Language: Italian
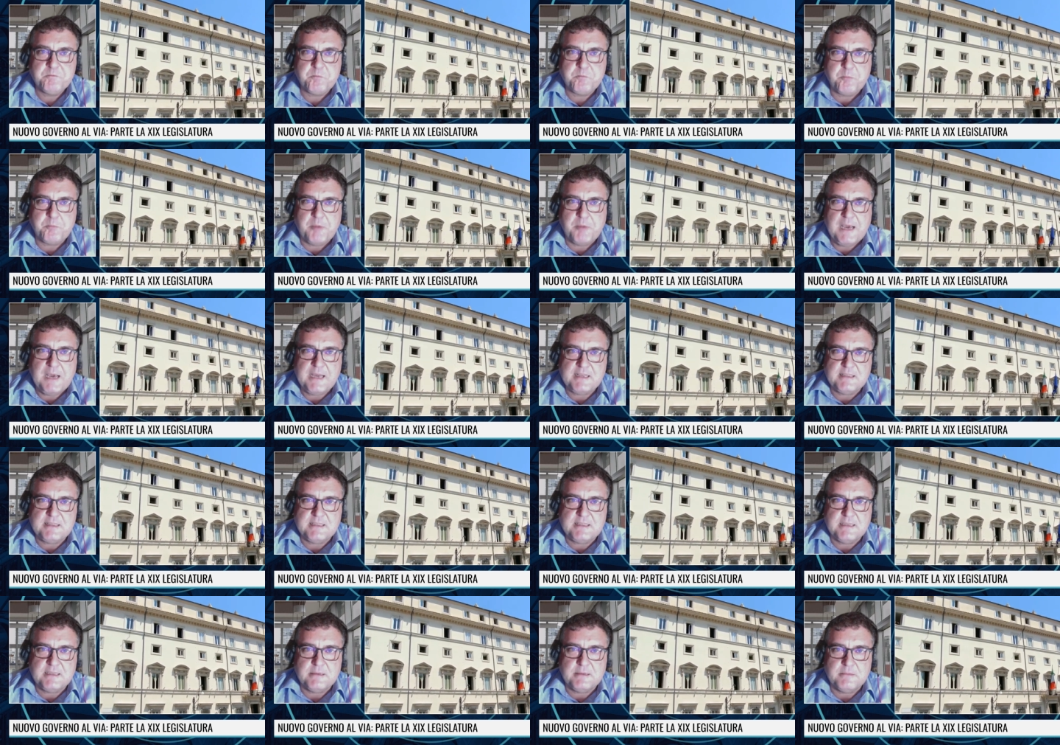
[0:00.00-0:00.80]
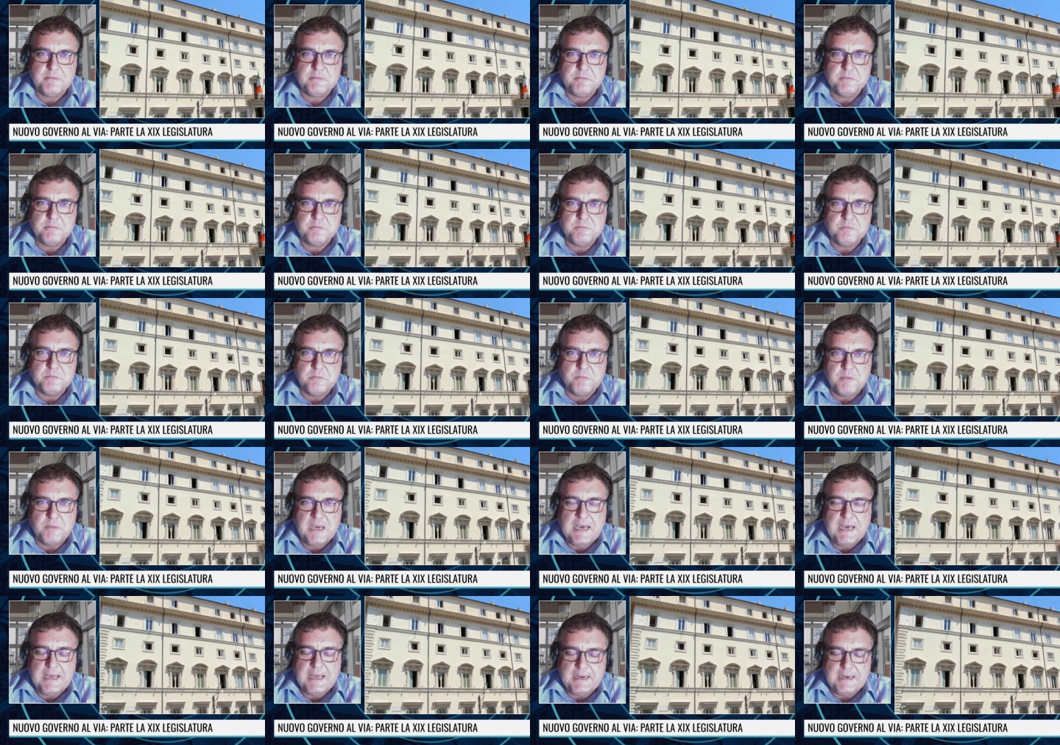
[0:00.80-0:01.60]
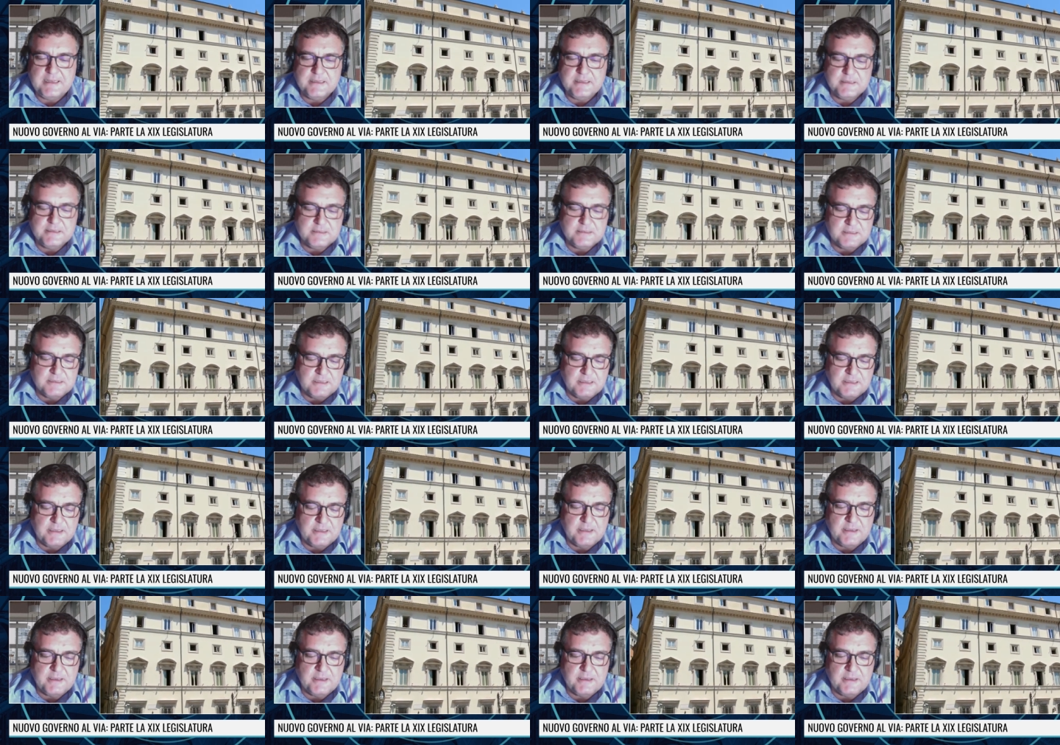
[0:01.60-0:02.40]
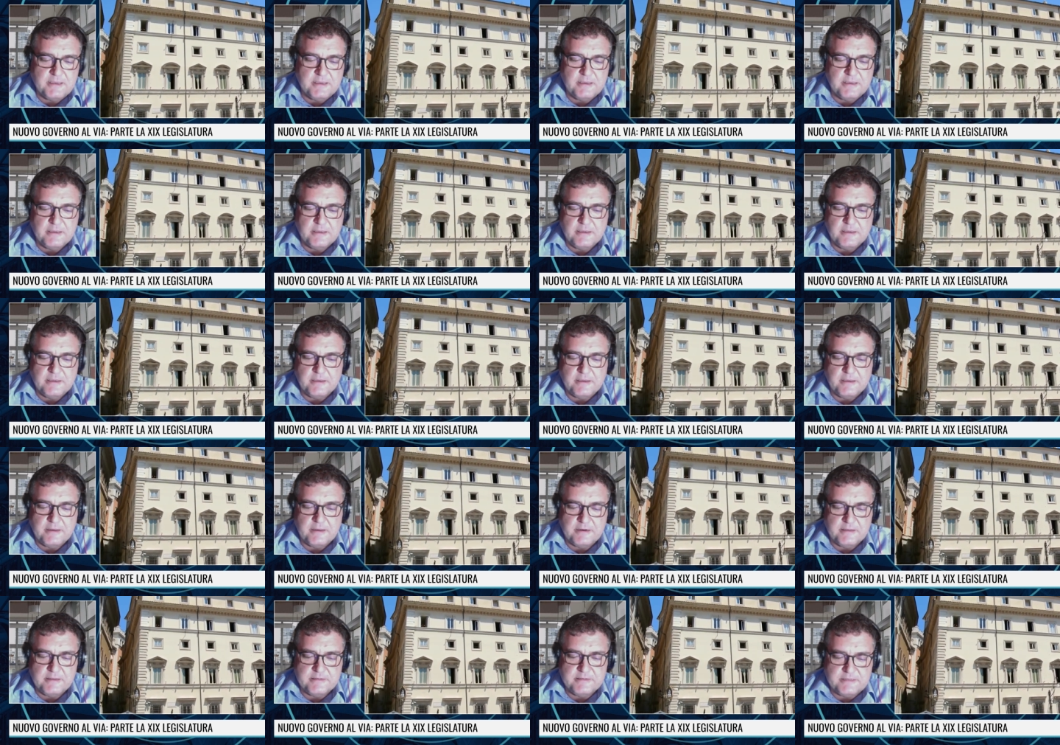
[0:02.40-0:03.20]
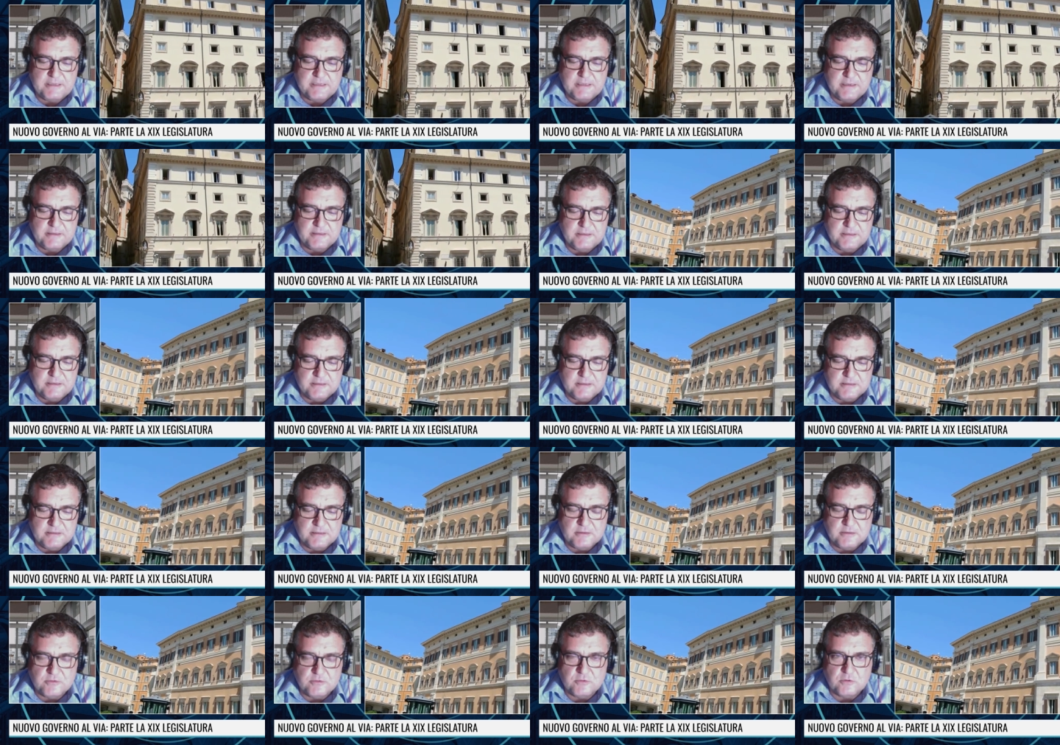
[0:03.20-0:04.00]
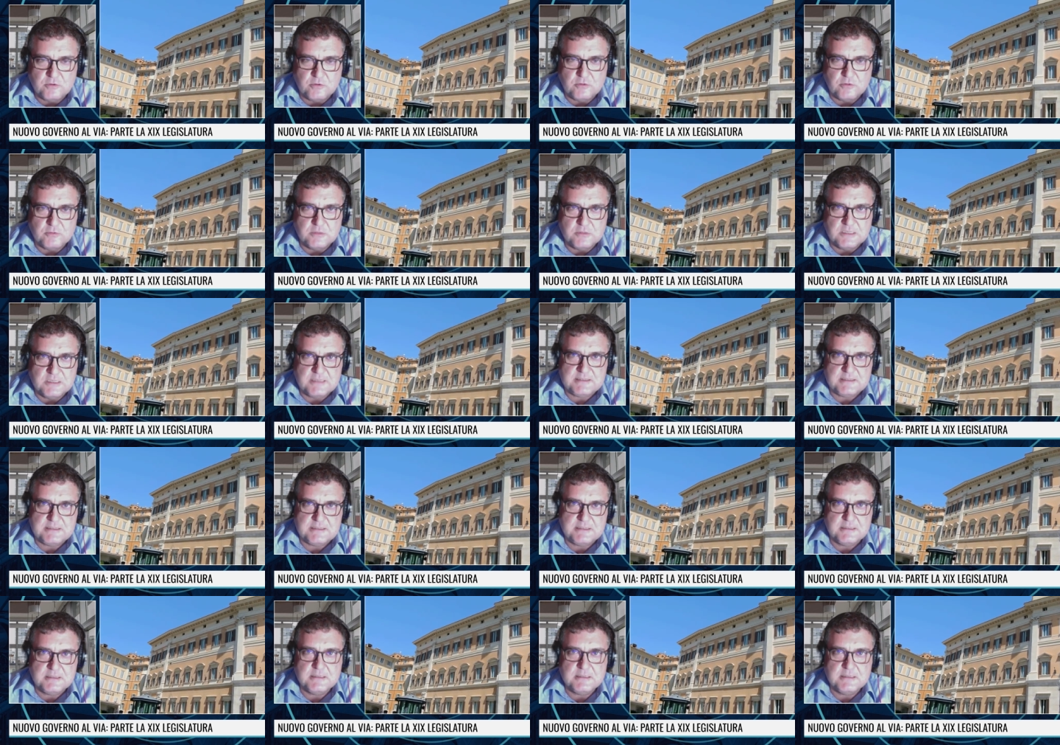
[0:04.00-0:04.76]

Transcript: parte male e rischia di, di concludersi